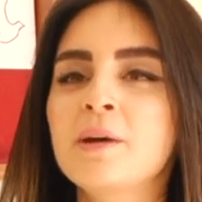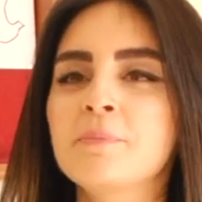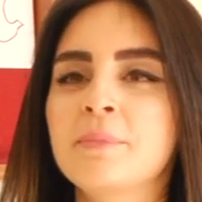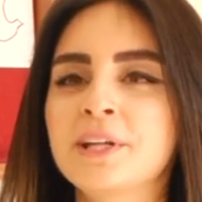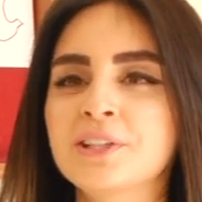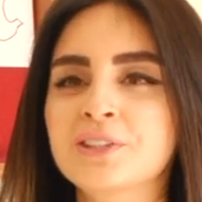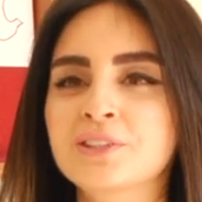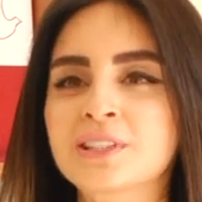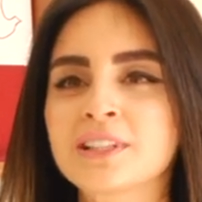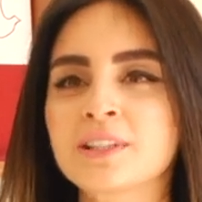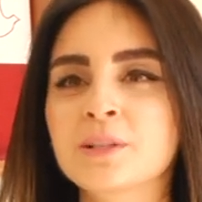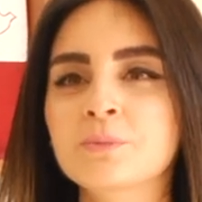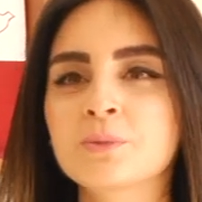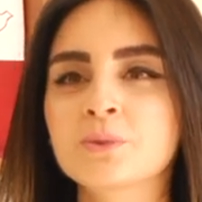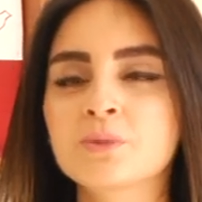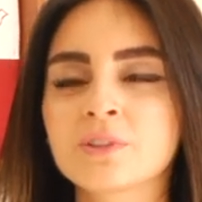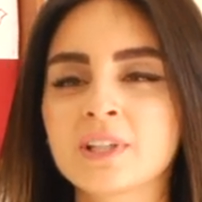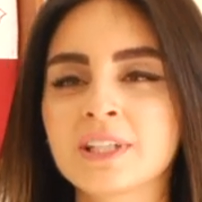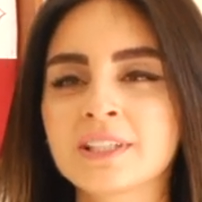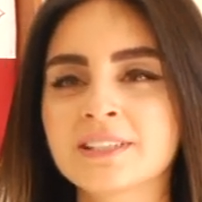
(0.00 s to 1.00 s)
5 yıllık
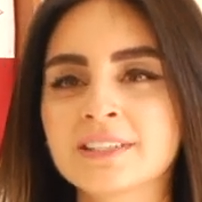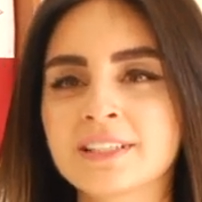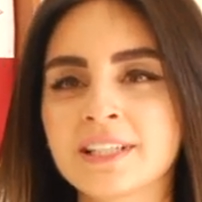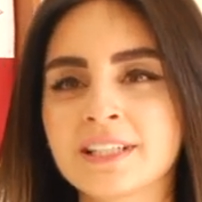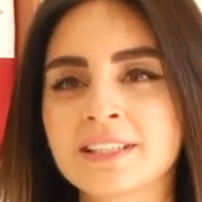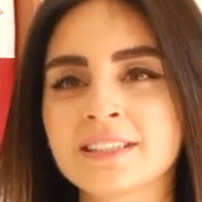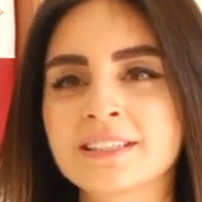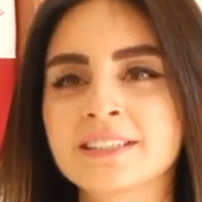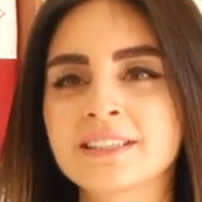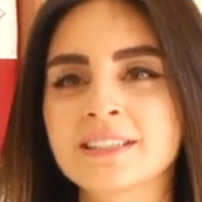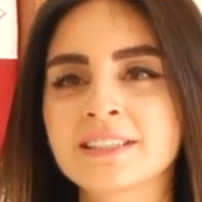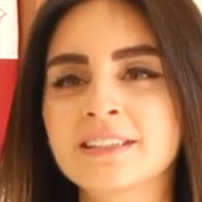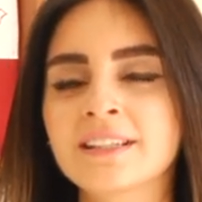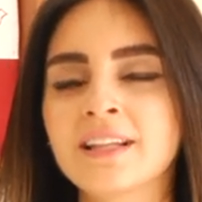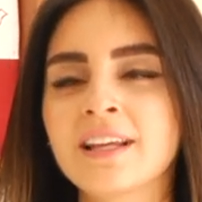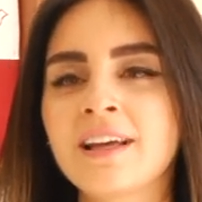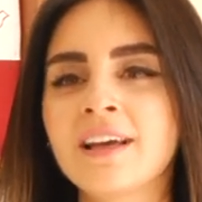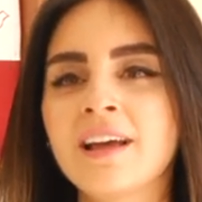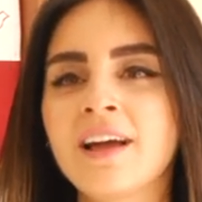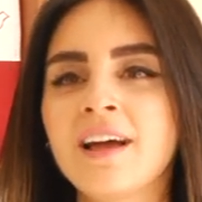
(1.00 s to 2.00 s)
bu süreç içerisinde